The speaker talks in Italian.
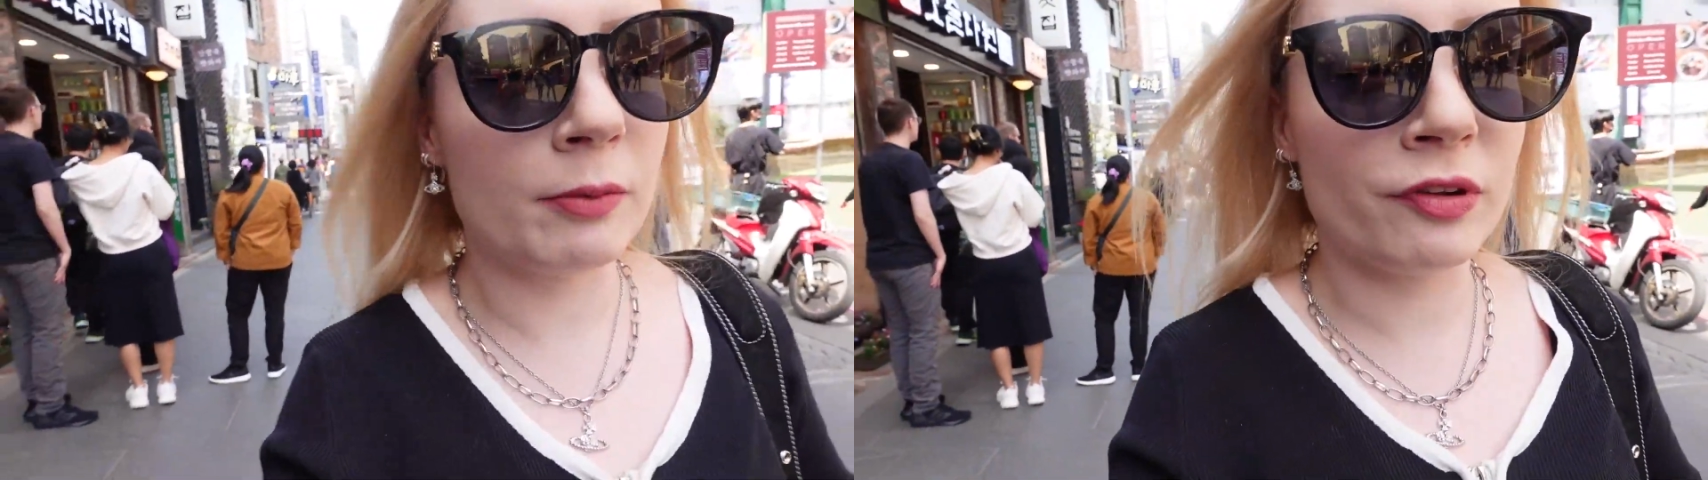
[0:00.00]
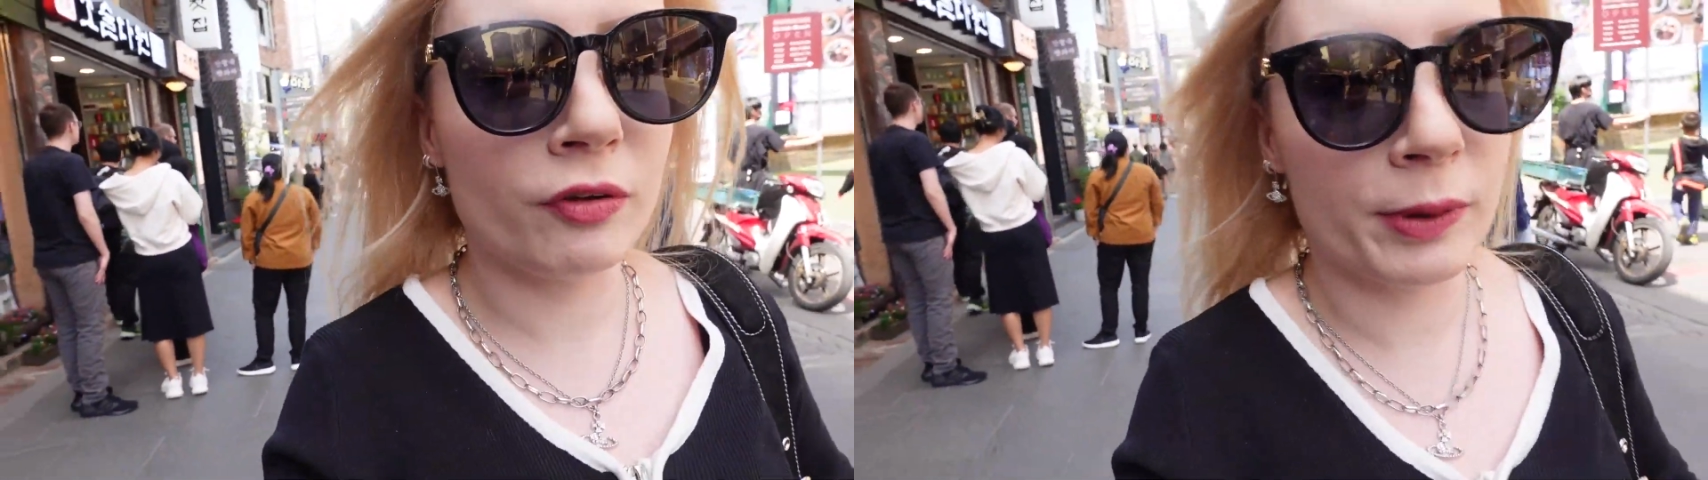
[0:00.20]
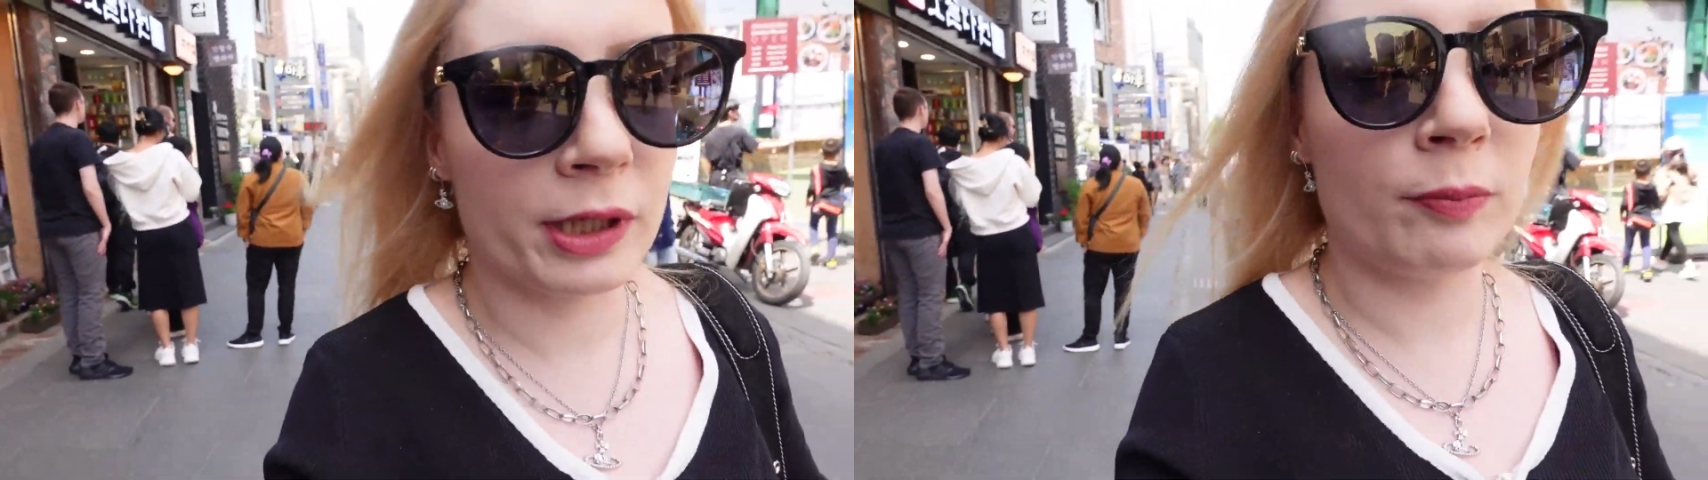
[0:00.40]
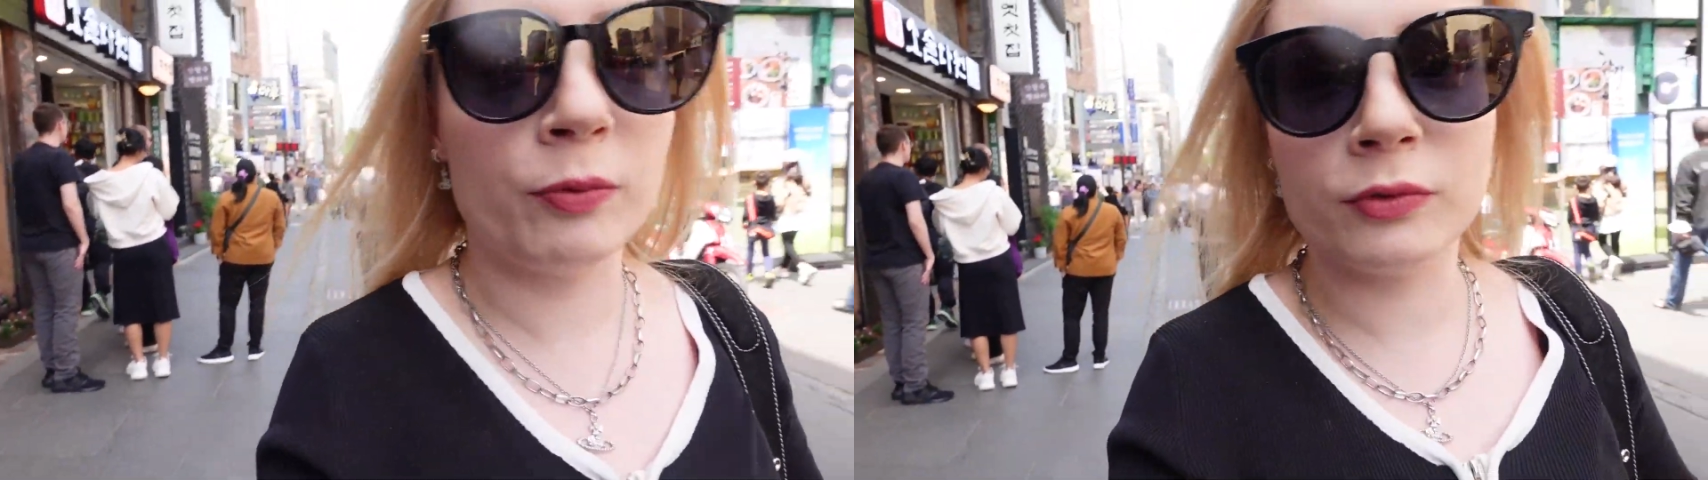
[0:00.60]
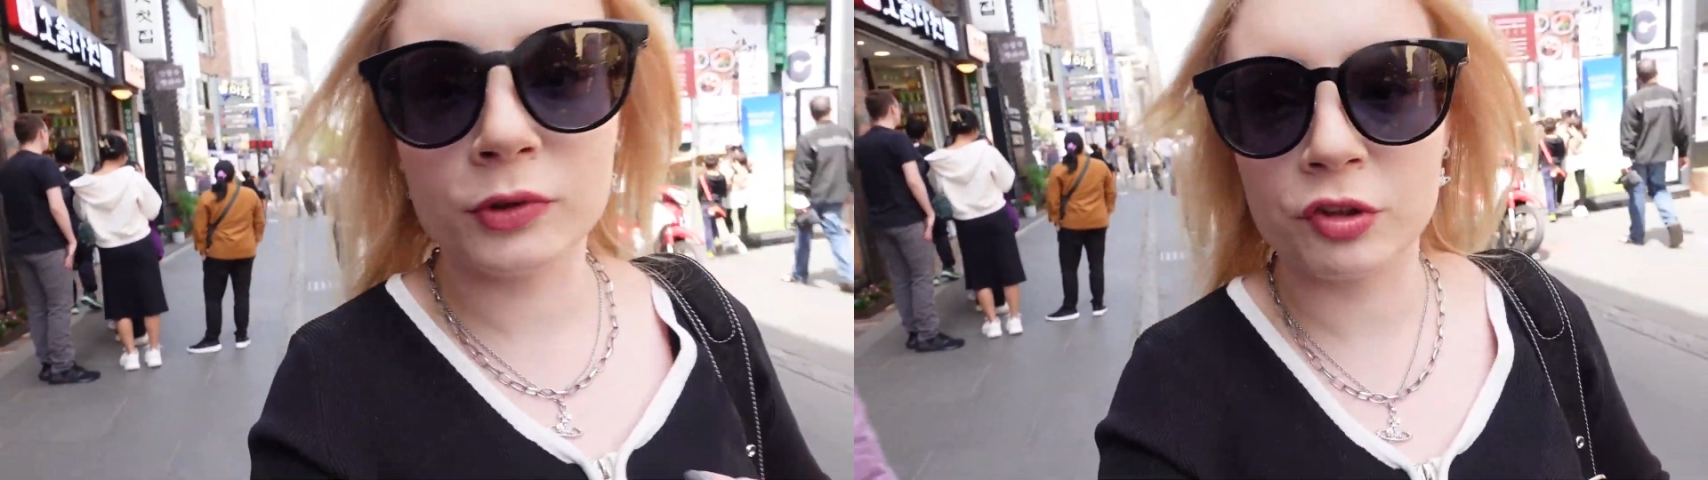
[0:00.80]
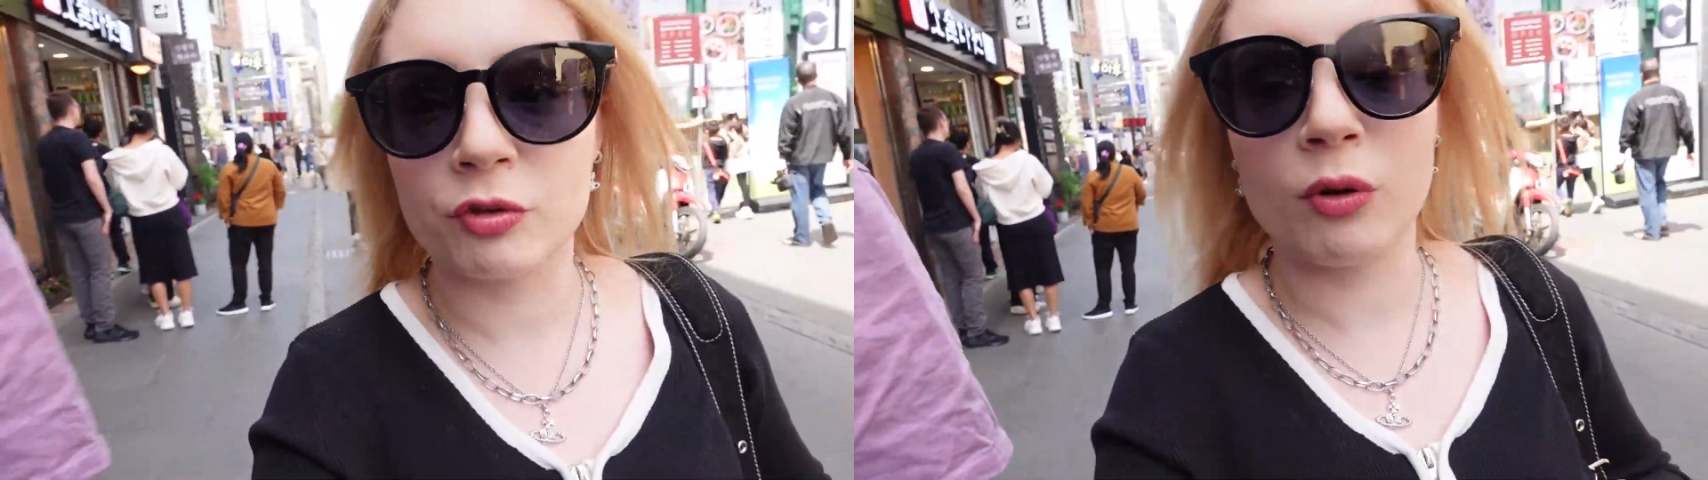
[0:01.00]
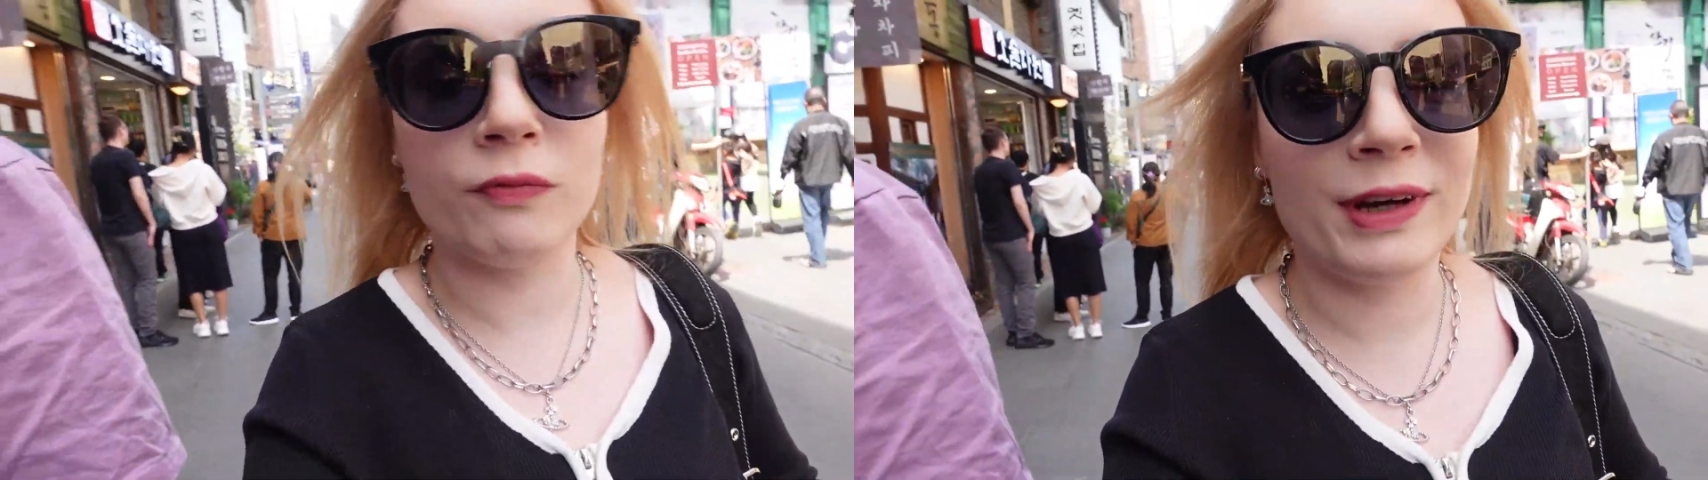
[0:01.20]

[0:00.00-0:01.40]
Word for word: questo perché appunto ci sono